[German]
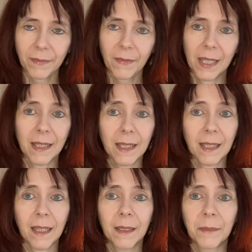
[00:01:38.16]

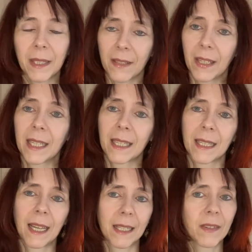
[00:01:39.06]
Ist, ähm, deswegen ist das
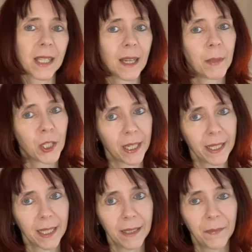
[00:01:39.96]
ein ganz wichtiger
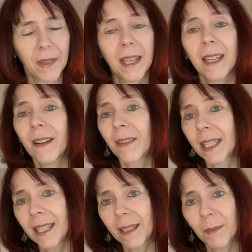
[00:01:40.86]
Bestandteil. Was
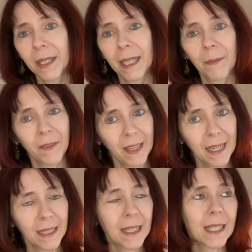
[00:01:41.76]
ich immer
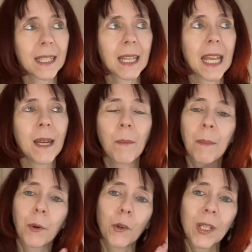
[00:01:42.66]
empfehle, ist in
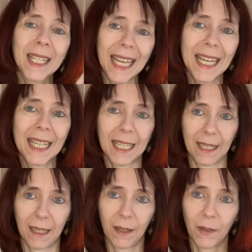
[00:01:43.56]
Prozent
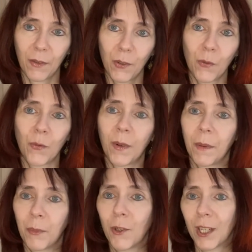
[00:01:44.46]
zu
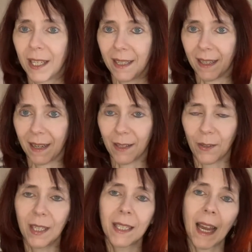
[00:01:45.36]
budgetieren. Also
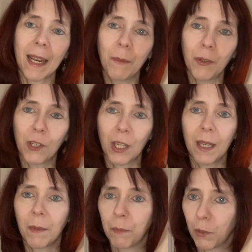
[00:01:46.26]
nicht einem
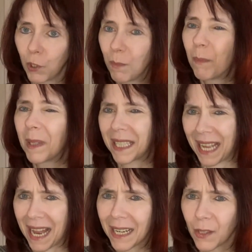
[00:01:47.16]
Budget einen bestimmten
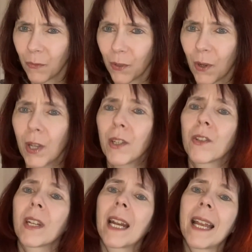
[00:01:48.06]
Betrag zuzuordnen,
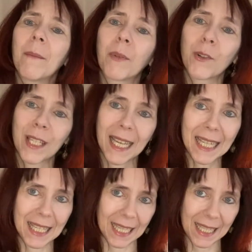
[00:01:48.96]
sondern einen
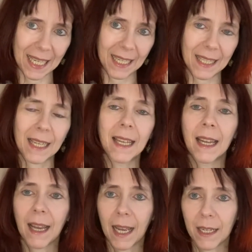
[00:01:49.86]
Prozentsatz deines
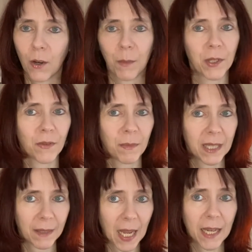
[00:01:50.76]
Einkommens. Und mit
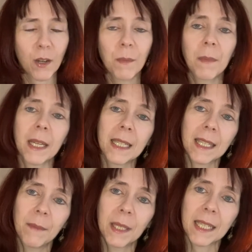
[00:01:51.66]
Einkommen meine ich
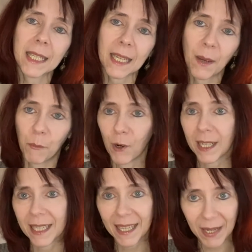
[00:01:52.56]
immer das
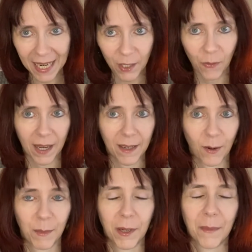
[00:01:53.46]
monatliche
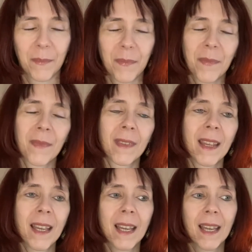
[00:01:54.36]
Nettoeinkommen.
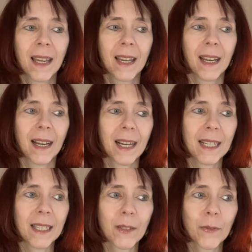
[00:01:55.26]

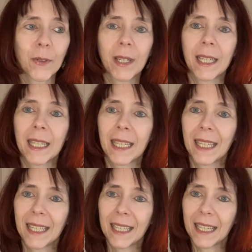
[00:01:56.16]
Also
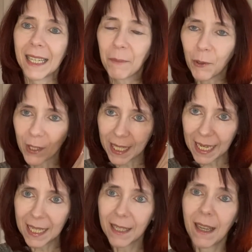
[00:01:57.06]

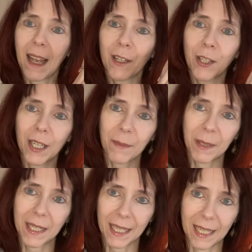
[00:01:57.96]
Prozente anstatt
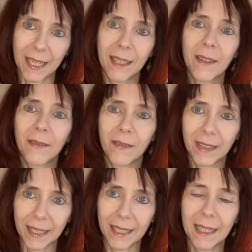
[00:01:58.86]
Beträge,
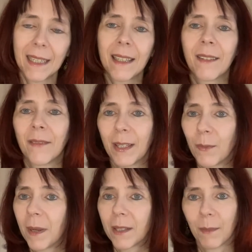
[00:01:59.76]
weil wenn du
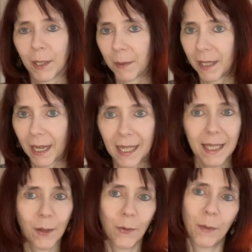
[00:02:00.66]
mal zum Beispiel eine
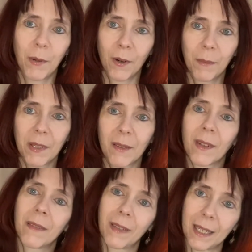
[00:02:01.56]
Gehaltserhöhung bekommst
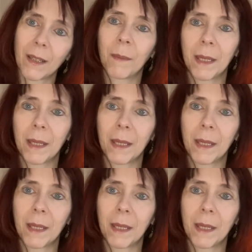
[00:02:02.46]
oder vielleicht auch mal